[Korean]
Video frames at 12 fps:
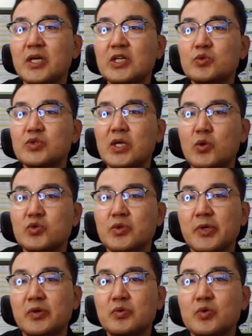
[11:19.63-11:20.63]
해가지고 세로
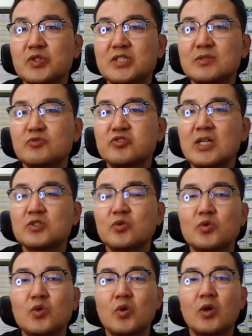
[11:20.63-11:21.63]
조명으로 지금
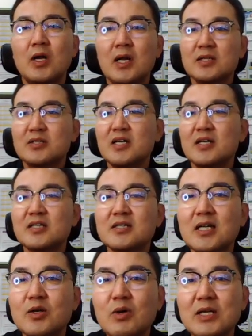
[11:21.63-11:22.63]
추가적으로 특화가
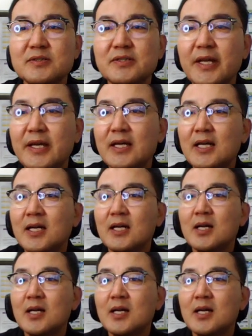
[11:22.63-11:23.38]
됐다라고 하는데